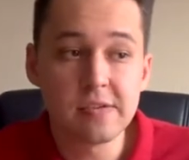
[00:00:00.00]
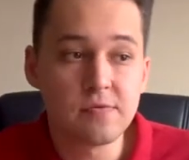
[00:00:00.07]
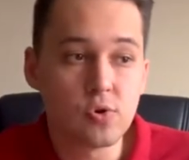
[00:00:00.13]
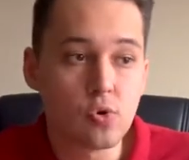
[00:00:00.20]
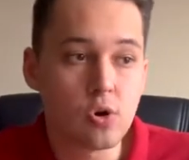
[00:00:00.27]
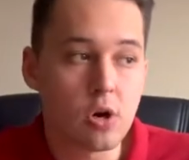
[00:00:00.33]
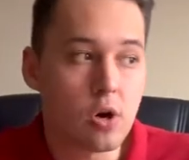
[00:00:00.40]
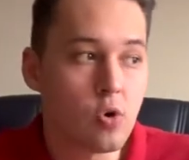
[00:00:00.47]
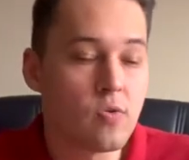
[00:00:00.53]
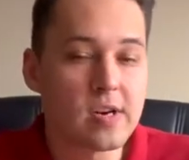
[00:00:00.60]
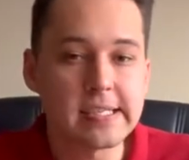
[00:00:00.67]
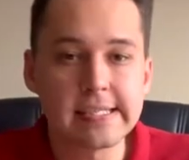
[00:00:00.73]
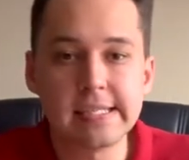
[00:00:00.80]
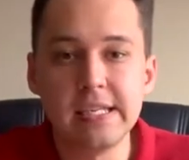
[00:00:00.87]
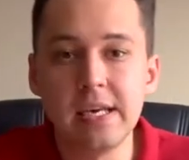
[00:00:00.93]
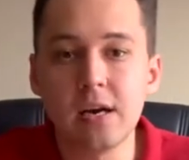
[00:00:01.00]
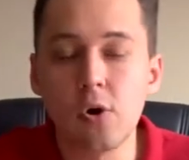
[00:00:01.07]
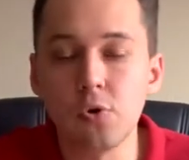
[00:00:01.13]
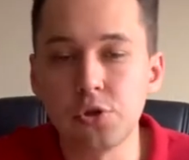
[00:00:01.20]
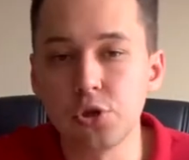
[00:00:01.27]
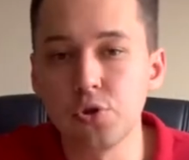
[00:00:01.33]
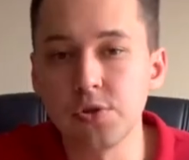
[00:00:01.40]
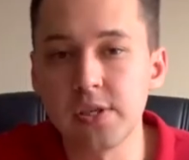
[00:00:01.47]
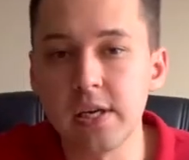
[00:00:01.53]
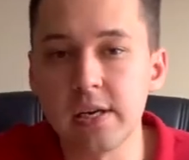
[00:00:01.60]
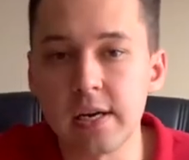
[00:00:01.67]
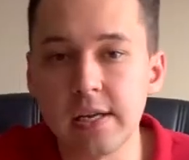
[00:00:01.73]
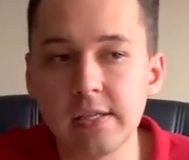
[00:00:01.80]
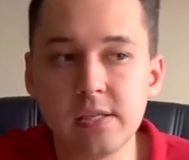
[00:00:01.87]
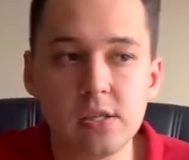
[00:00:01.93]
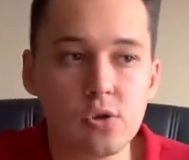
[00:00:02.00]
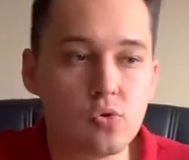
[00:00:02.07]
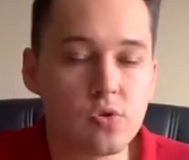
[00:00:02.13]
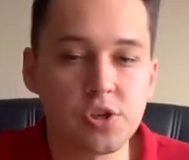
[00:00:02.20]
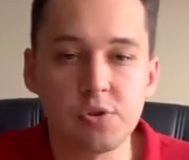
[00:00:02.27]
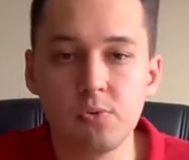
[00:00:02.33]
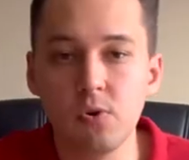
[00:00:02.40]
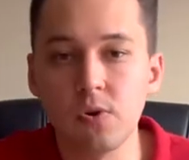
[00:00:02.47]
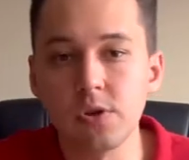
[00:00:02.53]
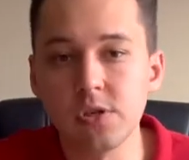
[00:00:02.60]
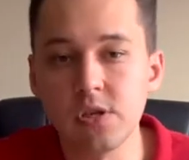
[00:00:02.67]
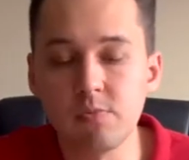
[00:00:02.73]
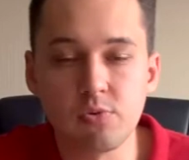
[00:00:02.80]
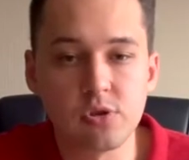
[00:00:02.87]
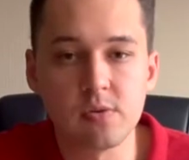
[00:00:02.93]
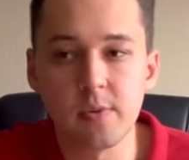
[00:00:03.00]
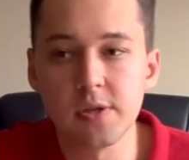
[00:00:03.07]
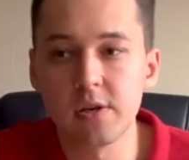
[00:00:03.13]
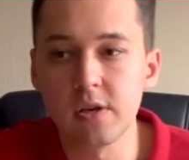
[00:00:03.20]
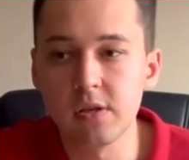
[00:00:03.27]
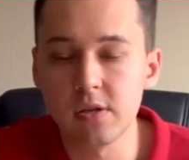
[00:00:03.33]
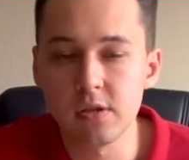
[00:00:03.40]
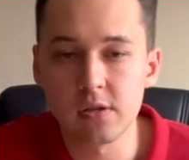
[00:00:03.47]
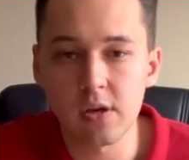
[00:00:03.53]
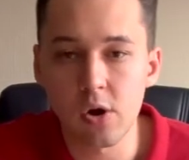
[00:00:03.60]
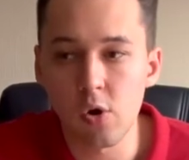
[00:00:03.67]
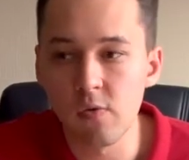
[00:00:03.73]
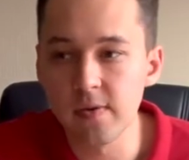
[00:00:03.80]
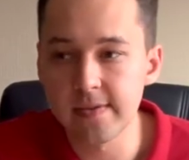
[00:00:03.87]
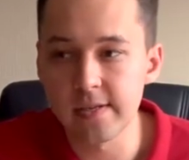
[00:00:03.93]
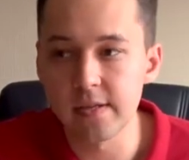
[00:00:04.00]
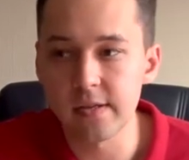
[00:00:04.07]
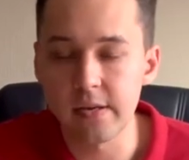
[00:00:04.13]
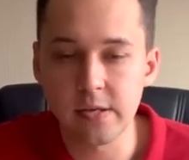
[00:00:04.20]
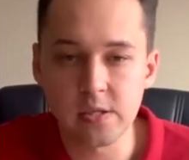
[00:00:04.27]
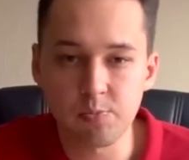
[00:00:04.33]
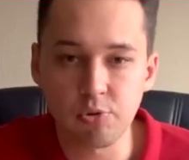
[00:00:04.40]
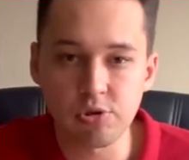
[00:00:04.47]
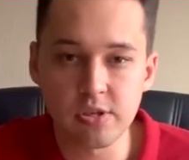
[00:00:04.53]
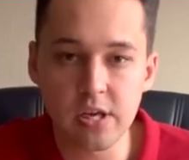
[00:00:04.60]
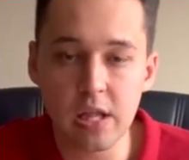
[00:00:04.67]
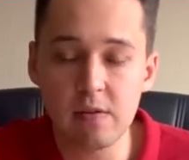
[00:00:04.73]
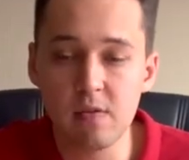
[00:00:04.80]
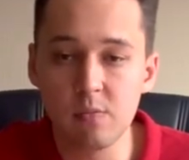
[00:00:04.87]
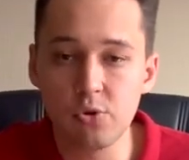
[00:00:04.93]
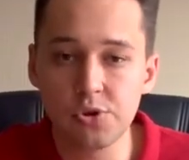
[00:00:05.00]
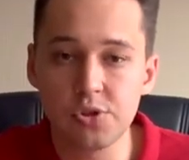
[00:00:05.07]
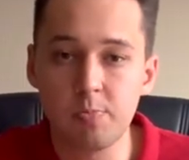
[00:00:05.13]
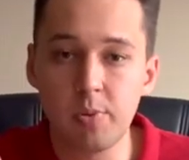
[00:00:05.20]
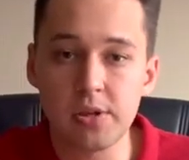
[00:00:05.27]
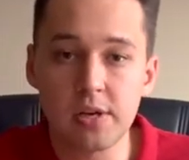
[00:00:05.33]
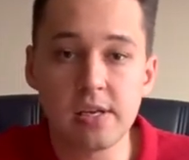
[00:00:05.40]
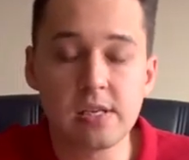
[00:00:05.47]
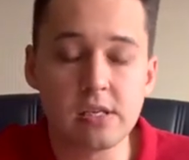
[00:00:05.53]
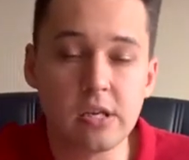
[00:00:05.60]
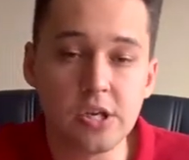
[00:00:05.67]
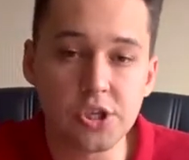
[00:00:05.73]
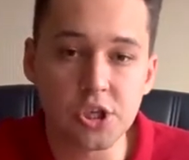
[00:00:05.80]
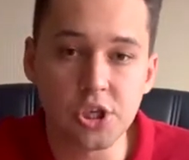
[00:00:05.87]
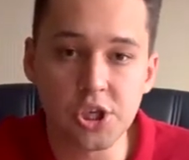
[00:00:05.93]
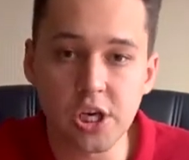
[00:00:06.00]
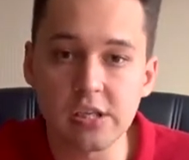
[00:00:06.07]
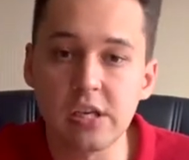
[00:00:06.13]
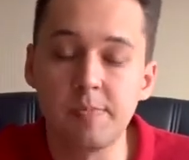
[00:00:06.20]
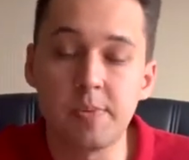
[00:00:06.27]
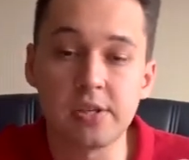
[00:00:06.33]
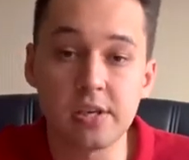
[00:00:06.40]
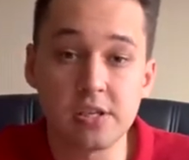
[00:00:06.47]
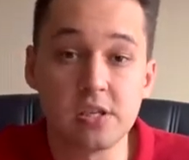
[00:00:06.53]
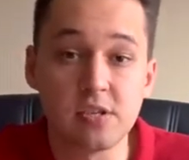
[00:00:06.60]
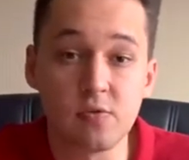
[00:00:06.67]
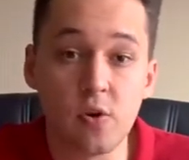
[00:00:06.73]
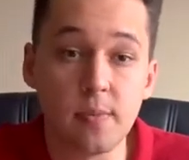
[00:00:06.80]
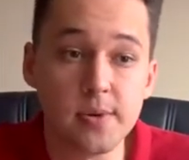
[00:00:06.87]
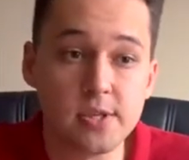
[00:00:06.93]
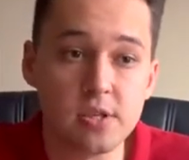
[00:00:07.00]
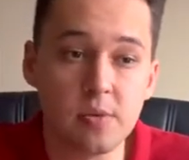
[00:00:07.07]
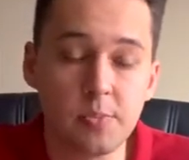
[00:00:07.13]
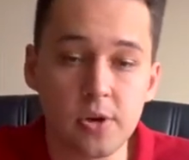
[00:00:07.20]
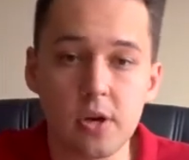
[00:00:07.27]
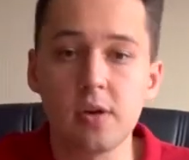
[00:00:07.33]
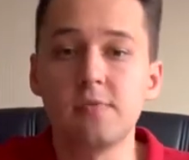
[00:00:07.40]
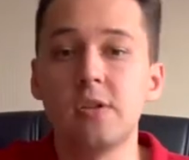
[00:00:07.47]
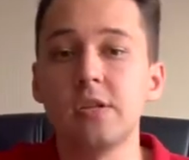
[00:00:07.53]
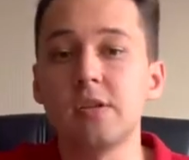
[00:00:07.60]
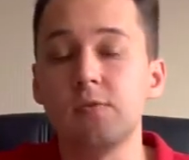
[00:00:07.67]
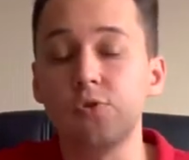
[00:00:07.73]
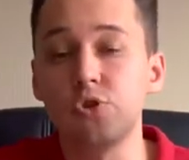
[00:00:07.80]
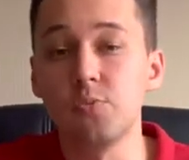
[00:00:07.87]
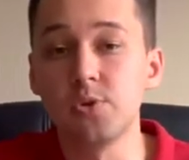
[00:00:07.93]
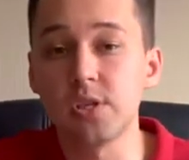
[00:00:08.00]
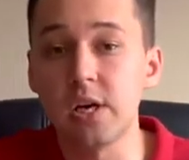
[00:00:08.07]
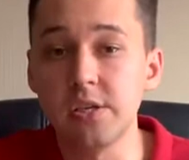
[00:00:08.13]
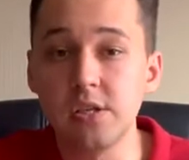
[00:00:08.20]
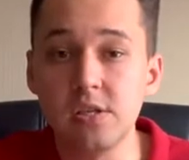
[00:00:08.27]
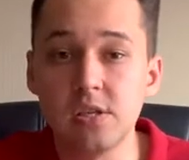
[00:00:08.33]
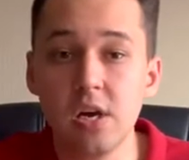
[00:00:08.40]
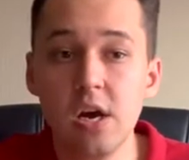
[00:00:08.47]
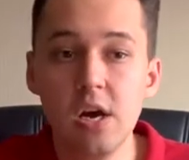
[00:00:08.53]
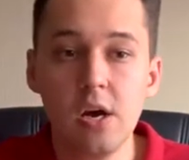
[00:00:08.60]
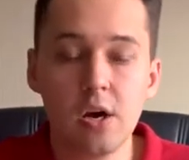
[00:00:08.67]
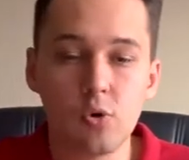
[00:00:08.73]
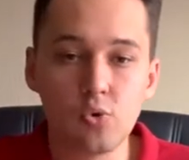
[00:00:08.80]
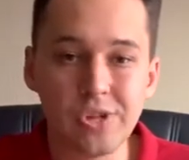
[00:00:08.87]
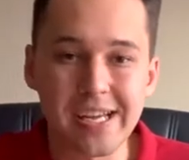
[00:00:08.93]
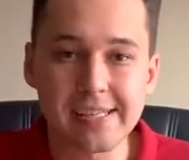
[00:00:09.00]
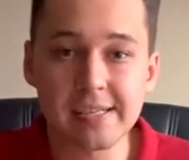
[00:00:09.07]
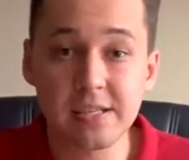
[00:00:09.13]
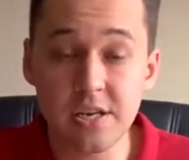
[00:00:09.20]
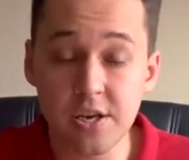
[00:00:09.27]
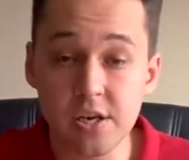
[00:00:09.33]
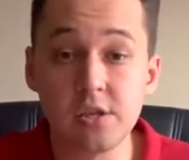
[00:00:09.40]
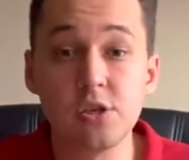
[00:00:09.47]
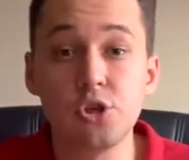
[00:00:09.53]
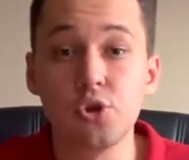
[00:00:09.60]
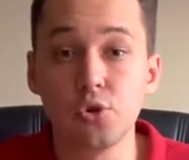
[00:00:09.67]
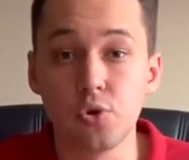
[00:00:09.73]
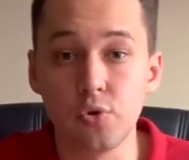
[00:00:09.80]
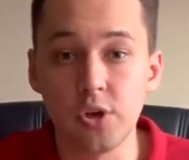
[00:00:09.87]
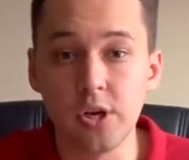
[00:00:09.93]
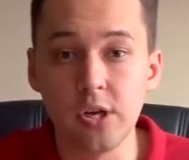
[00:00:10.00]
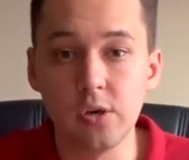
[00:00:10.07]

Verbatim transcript: вдруг э, у вас не какой-то жесткий карантин и в вашем городе, допустим, открытые торговые центры или спортзалы, вы можете потратить лишний час или потратить свой обеденный перерыв для того, чтобы сходить куда-то, где есть еще другие